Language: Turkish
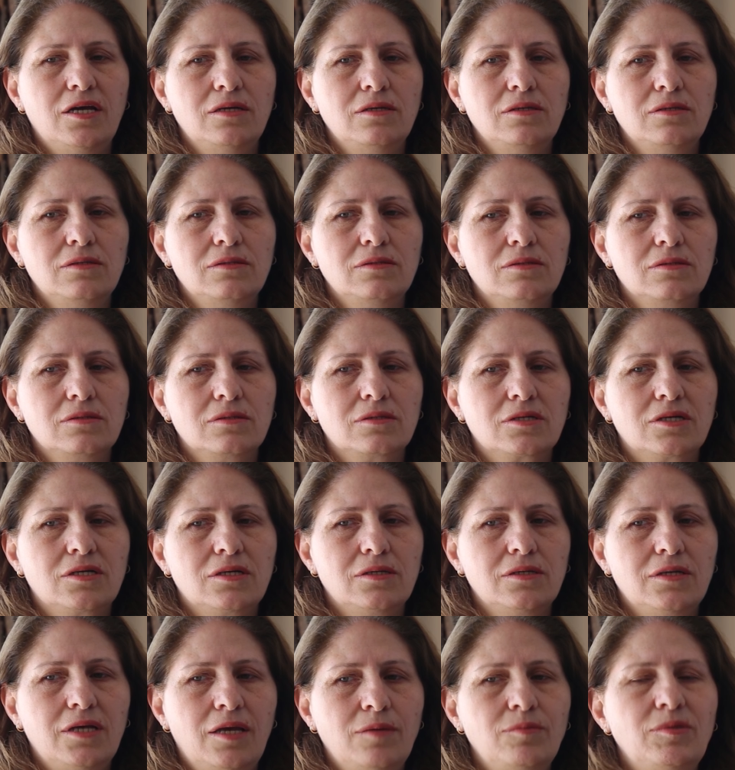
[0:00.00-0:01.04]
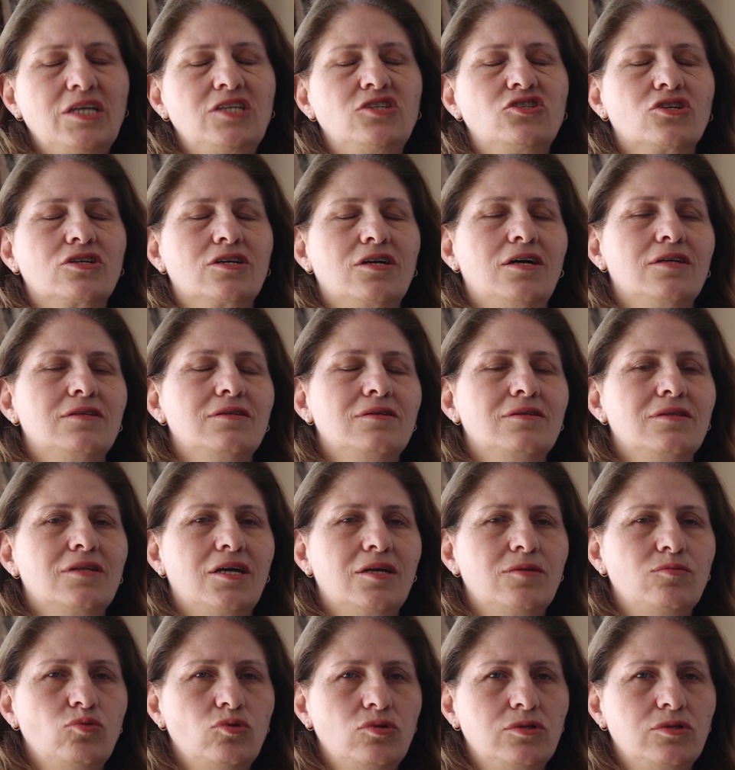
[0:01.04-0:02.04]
e, Emekçi Kadınlar